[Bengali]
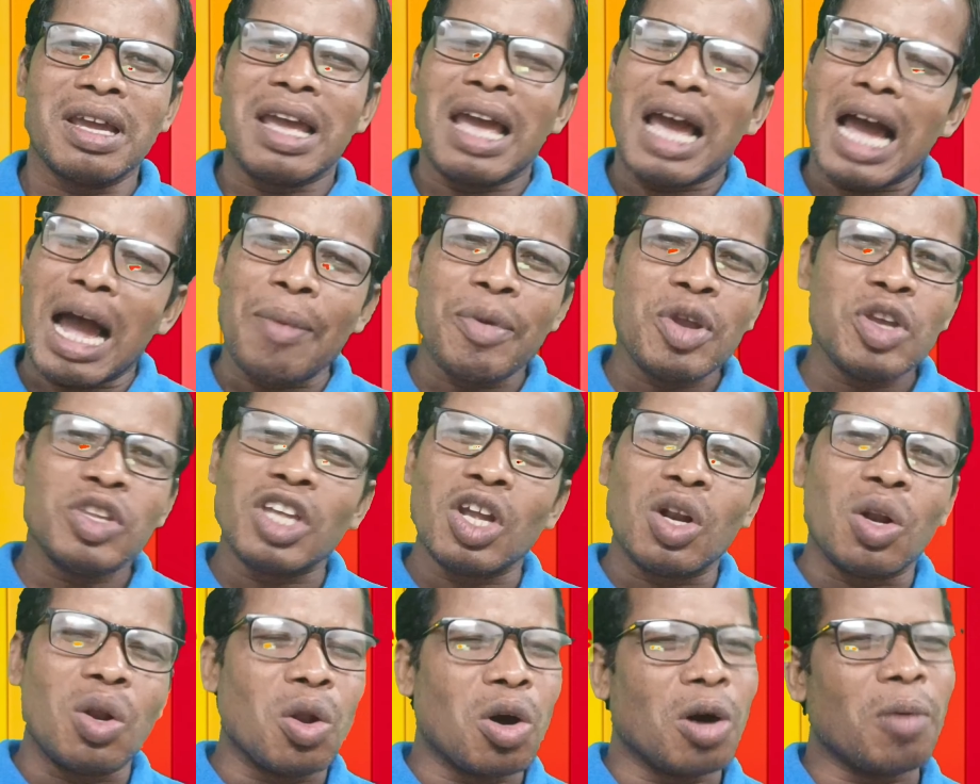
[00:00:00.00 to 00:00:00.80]
আমি যদি
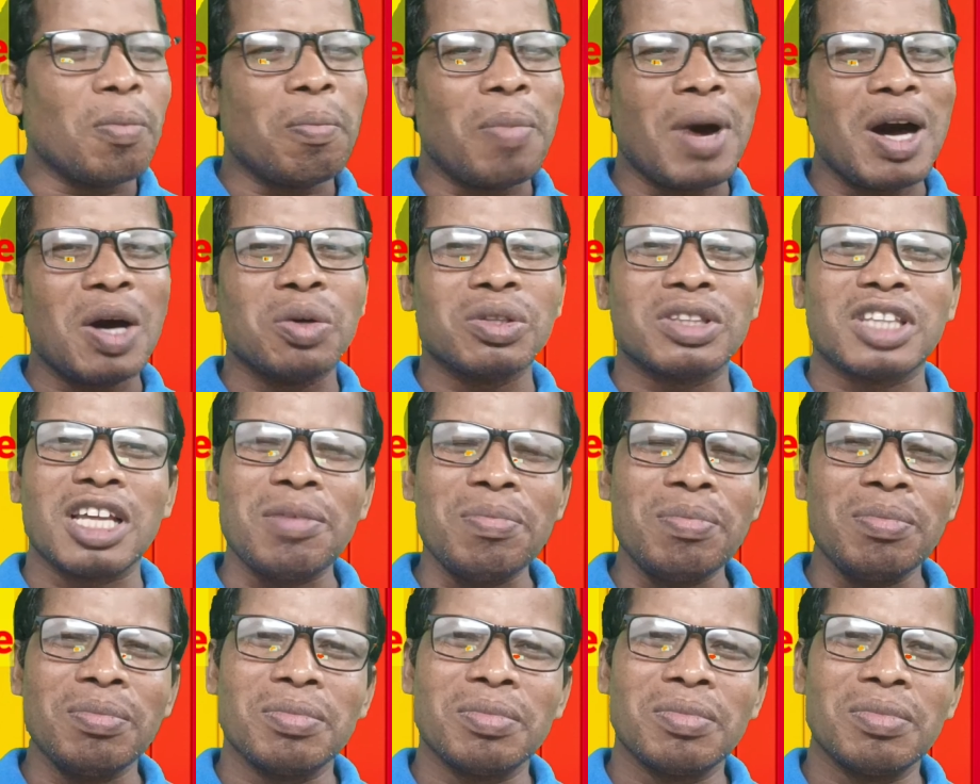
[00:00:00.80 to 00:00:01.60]
লম্বা হতাম
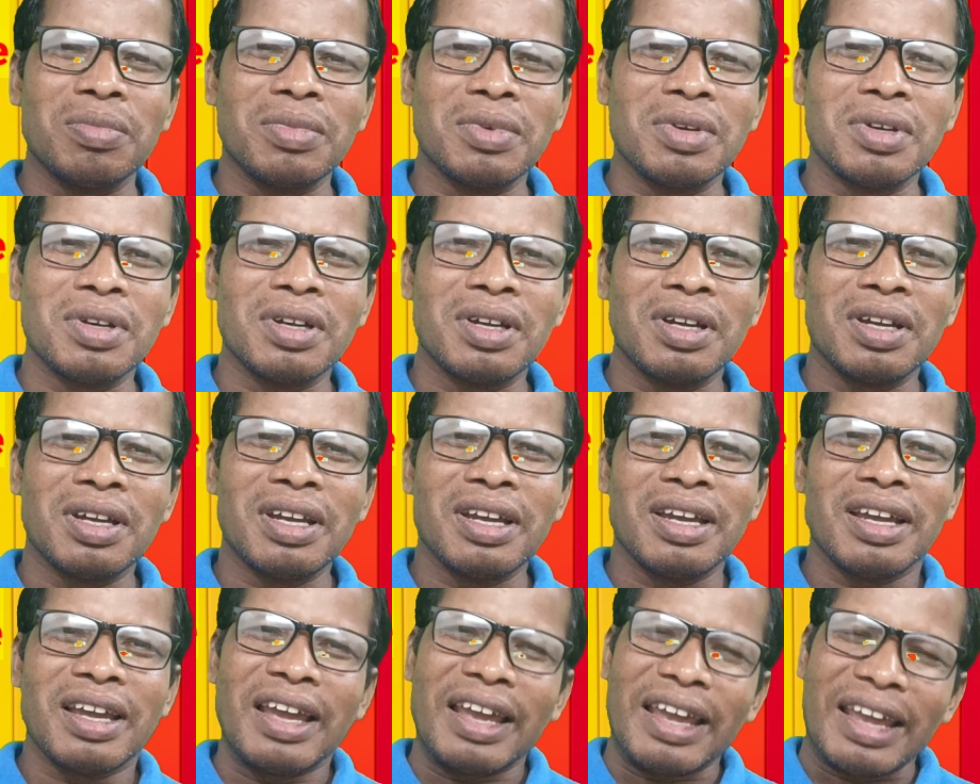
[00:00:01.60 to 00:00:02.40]

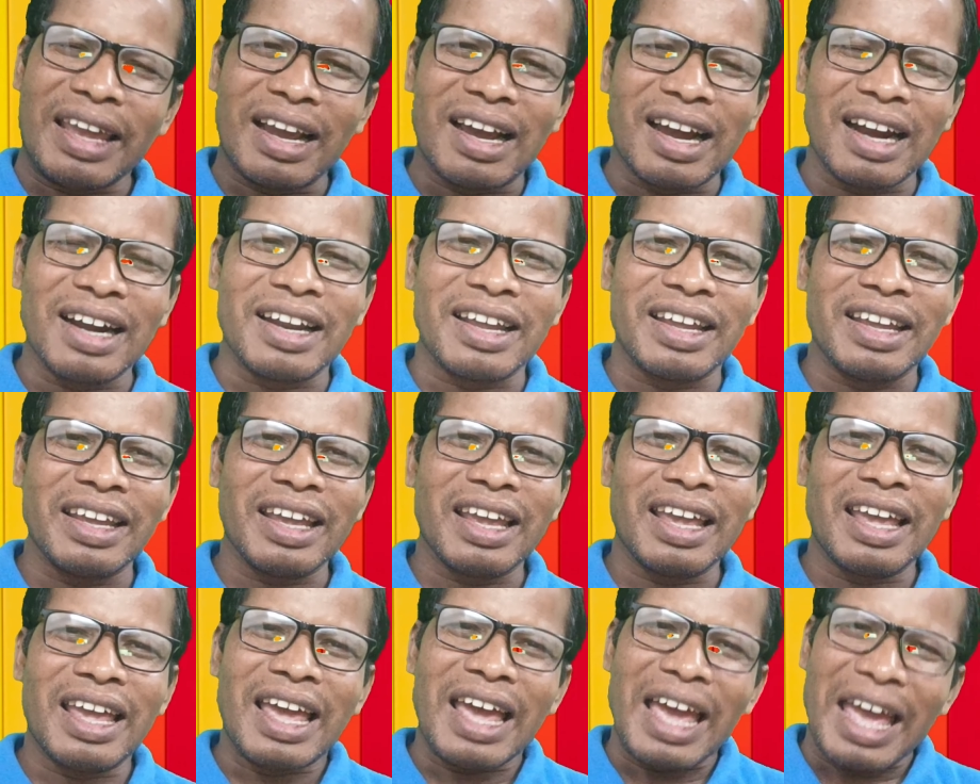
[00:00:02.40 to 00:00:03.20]
এখানে
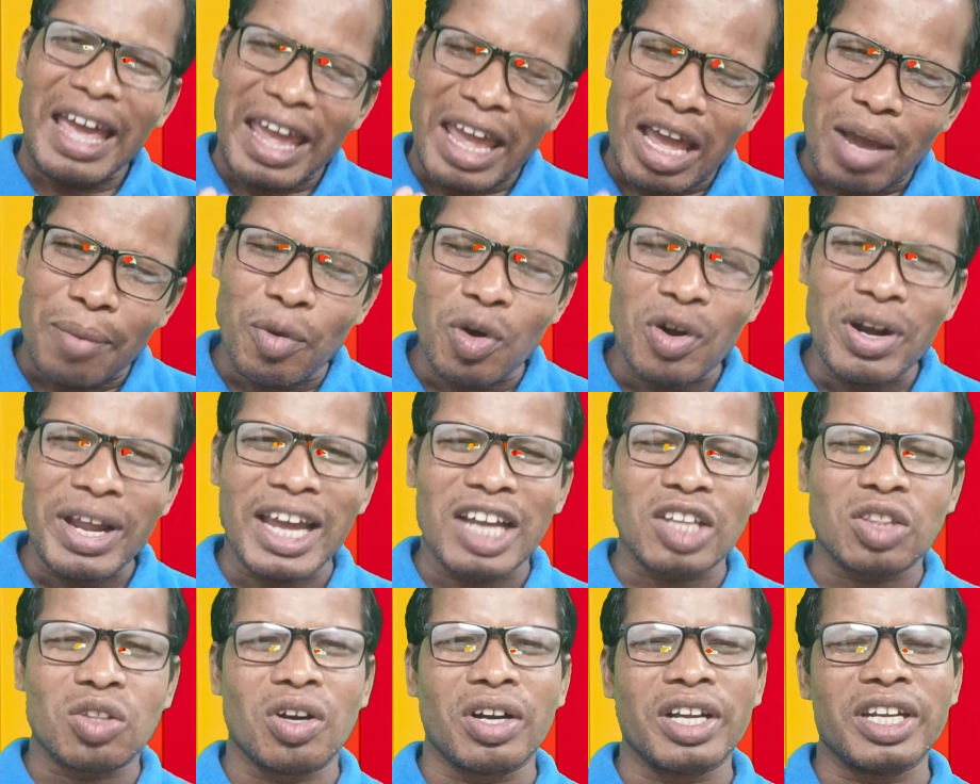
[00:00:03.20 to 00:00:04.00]
এমন এক
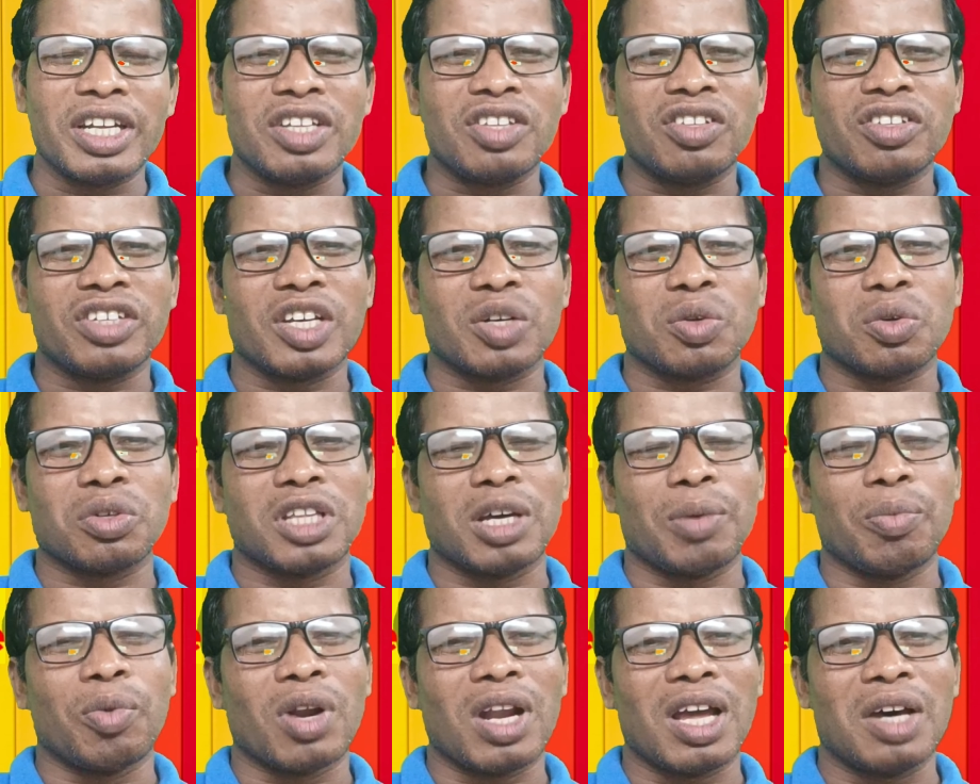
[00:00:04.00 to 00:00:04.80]
ধরনের ইচ্ছের কথা
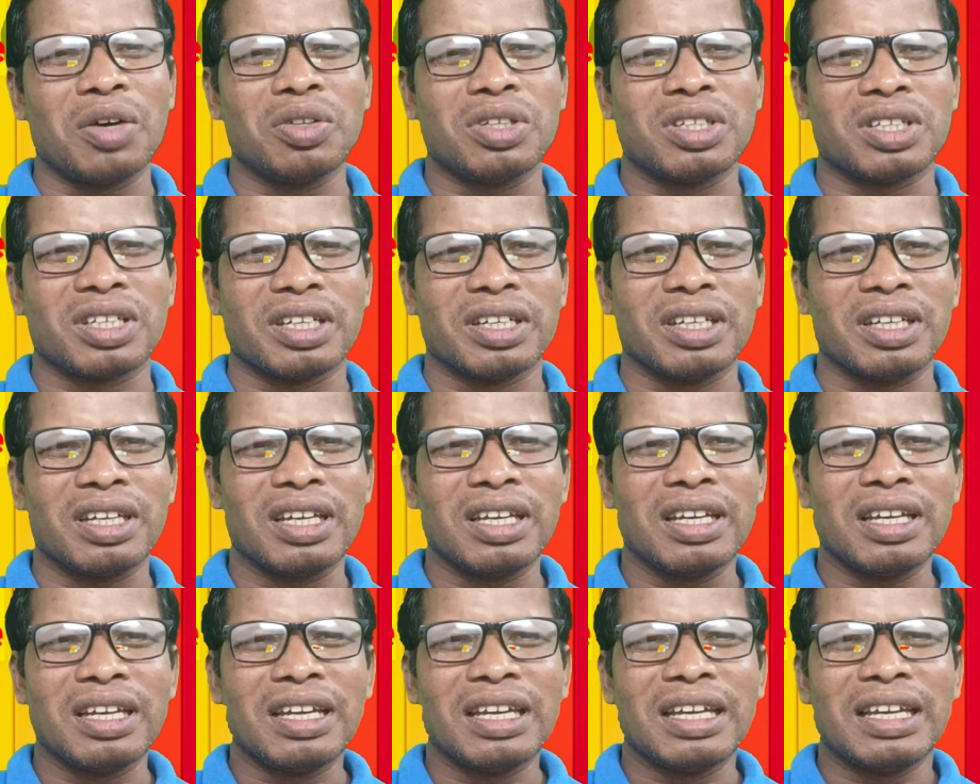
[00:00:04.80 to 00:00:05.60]
বলা হচ্ছে
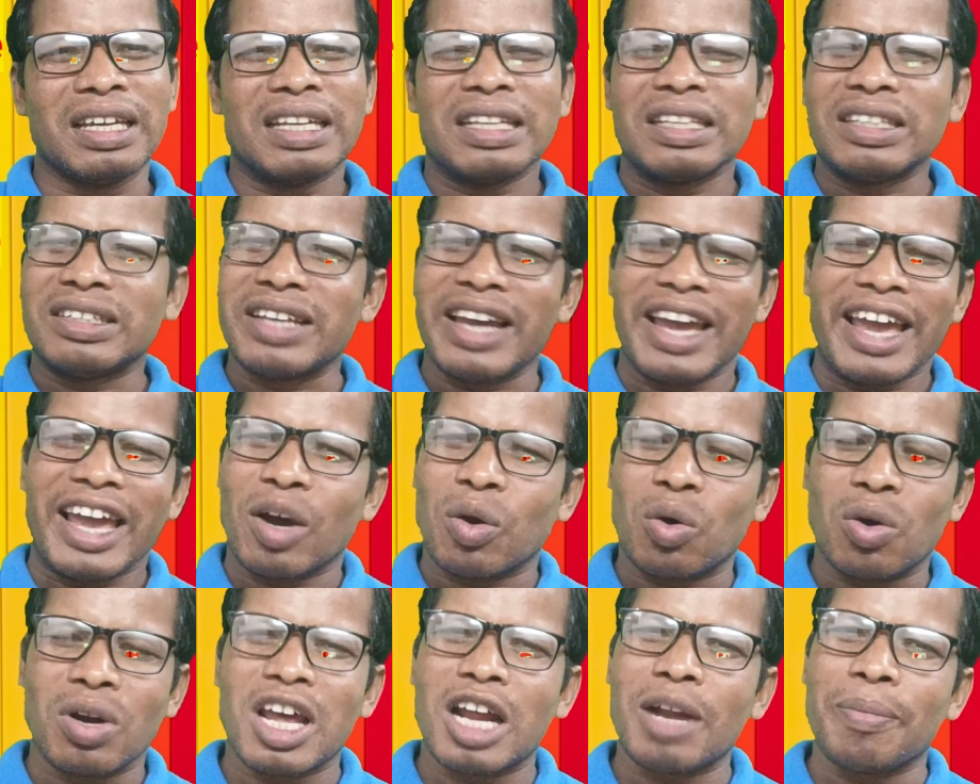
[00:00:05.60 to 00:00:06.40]
যা
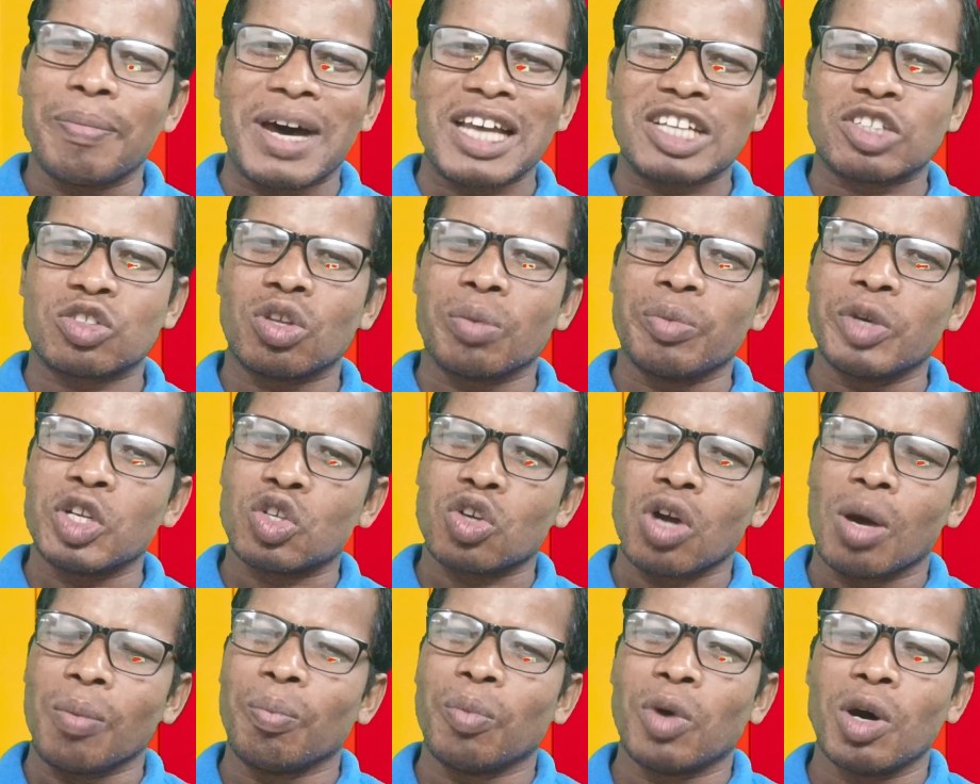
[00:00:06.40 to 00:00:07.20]
এখন আর বাস্তবে
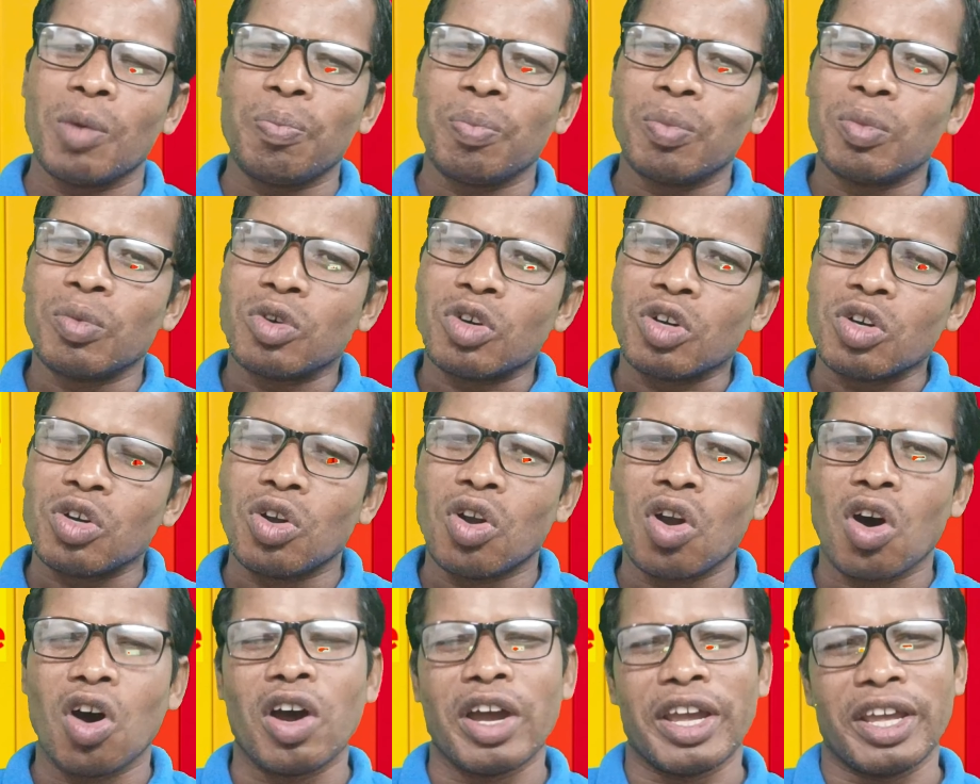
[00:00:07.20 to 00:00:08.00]
সম্ভব
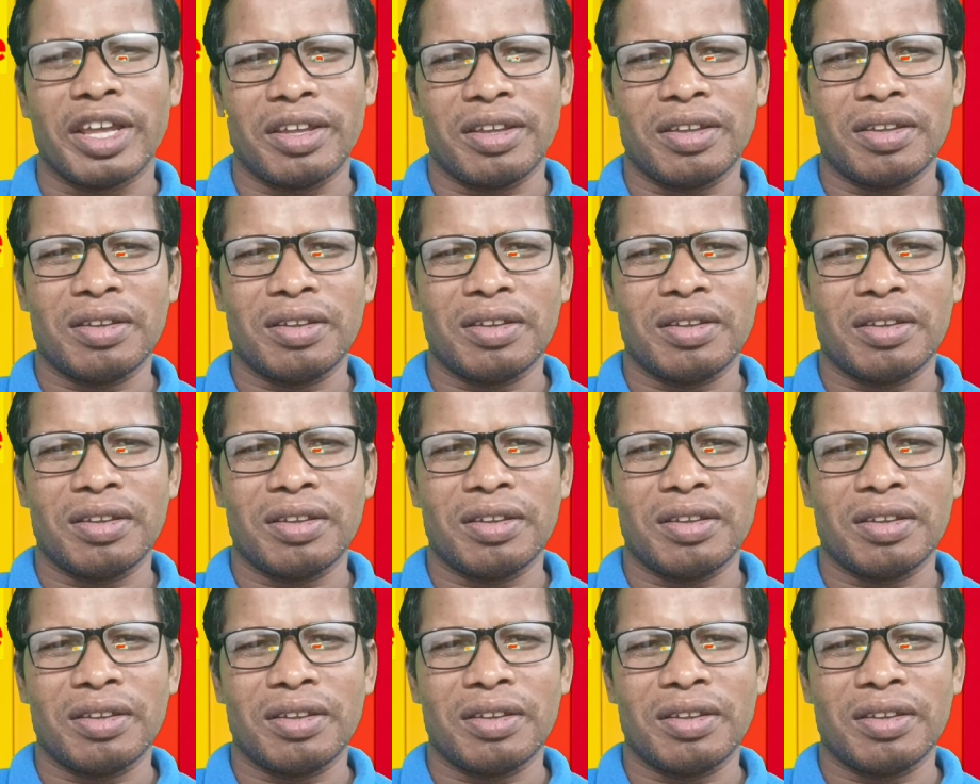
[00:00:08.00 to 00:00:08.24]
নয়